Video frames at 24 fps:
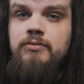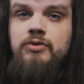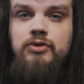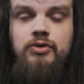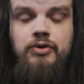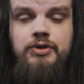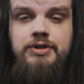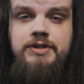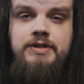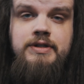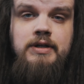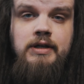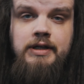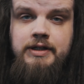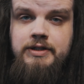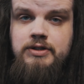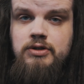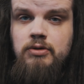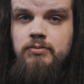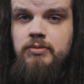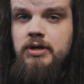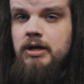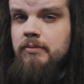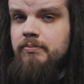то есть
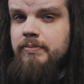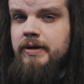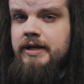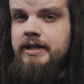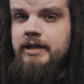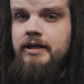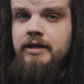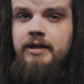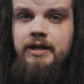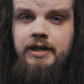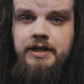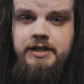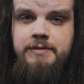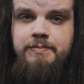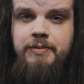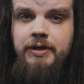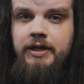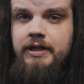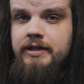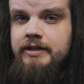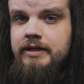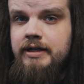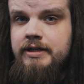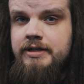лицом компании ESP
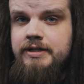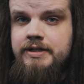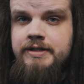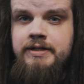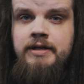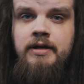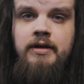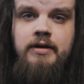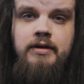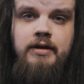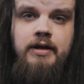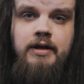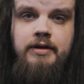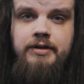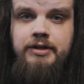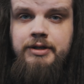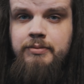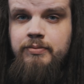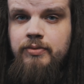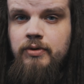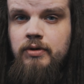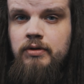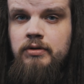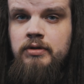Guitars,
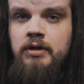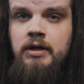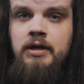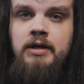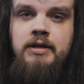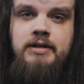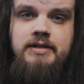Ernie Ball,